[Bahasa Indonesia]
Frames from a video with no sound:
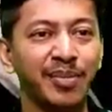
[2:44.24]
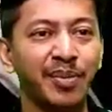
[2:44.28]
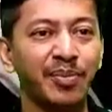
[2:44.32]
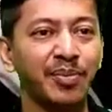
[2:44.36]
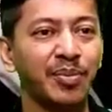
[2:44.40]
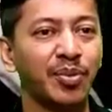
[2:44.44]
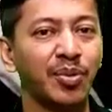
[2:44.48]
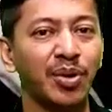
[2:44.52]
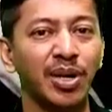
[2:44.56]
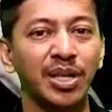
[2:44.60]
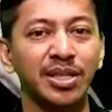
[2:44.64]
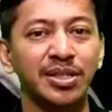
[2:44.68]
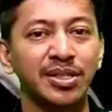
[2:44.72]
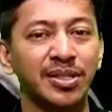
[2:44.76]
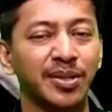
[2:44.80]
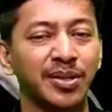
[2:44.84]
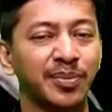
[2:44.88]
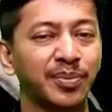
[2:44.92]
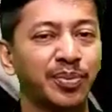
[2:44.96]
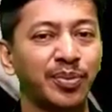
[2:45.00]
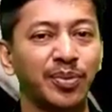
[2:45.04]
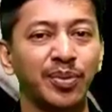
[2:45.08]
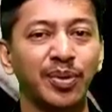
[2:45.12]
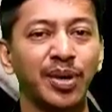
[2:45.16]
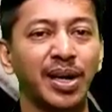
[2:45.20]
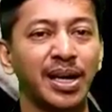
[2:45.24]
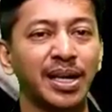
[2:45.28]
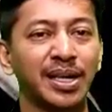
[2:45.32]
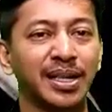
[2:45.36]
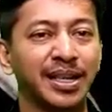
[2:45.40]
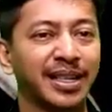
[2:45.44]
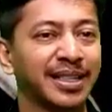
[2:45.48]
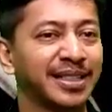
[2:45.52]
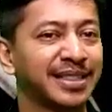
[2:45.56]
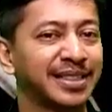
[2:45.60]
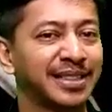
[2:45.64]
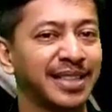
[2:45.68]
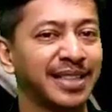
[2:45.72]
membuat
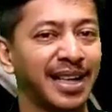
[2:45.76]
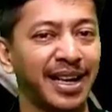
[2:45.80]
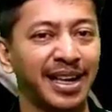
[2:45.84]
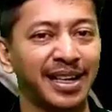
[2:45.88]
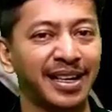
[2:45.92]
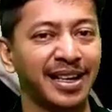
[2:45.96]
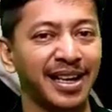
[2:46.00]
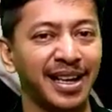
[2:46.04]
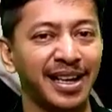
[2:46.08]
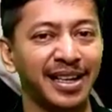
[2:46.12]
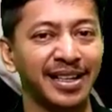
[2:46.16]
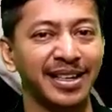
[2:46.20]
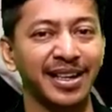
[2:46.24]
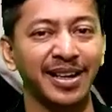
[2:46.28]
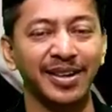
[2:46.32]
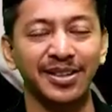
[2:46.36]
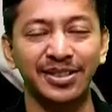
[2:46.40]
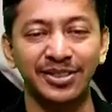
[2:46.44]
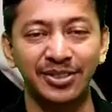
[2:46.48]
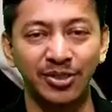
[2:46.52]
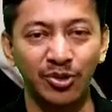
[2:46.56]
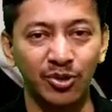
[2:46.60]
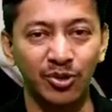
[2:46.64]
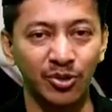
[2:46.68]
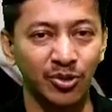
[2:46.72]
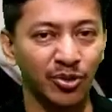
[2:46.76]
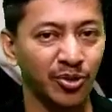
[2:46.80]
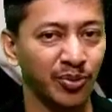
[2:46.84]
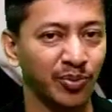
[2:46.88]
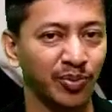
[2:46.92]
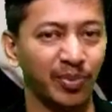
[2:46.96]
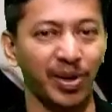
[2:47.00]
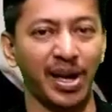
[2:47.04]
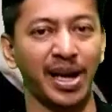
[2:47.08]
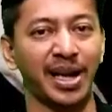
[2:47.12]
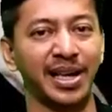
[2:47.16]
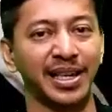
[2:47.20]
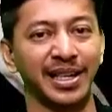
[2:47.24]
sebuah rencana yang cukup
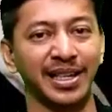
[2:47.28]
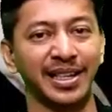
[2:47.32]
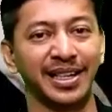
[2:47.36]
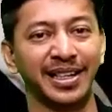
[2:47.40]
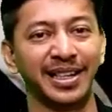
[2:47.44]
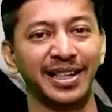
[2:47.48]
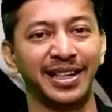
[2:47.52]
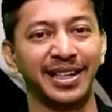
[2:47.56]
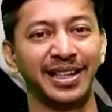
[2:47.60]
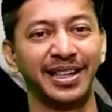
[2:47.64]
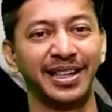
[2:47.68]
baik